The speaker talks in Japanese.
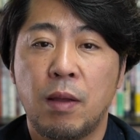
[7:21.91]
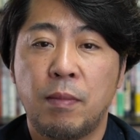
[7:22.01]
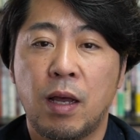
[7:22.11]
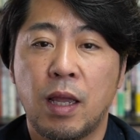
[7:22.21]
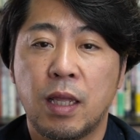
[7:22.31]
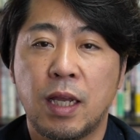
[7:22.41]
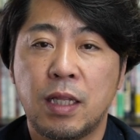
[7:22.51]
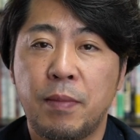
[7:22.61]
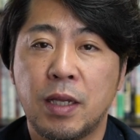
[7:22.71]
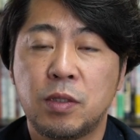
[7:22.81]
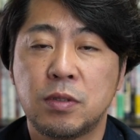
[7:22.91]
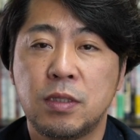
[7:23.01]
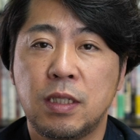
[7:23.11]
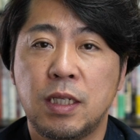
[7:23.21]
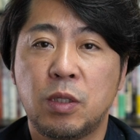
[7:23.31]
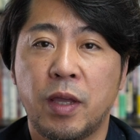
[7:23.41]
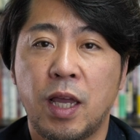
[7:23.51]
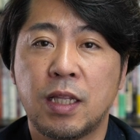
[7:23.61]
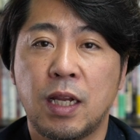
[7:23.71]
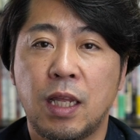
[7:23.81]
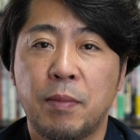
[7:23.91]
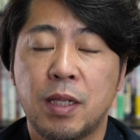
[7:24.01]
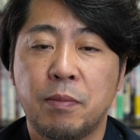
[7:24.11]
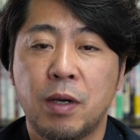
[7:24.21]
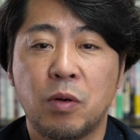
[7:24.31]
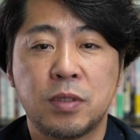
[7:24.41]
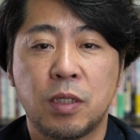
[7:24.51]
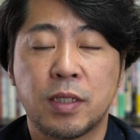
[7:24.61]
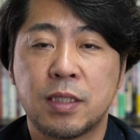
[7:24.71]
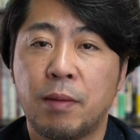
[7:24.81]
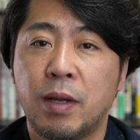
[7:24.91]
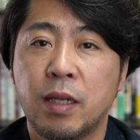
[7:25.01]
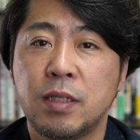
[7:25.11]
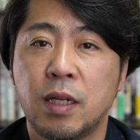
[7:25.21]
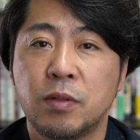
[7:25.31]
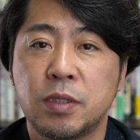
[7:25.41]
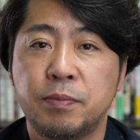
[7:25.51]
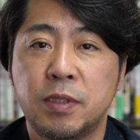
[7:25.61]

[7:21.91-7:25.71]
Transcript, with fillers: まあ、大体まあ、一部屋あたり、まあ、2万5千とか3万円ぐらいの